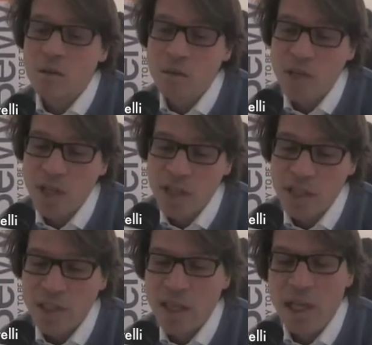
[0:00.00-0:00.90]
o
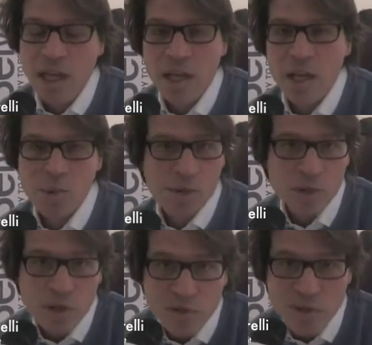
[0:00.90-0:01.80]
dei eh,
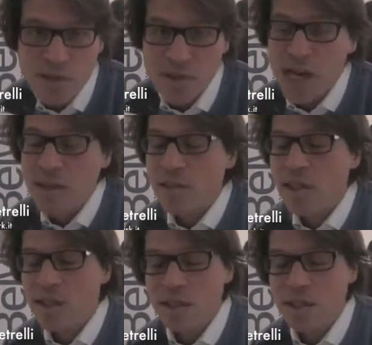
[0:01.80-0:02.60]
prodotti confezionati,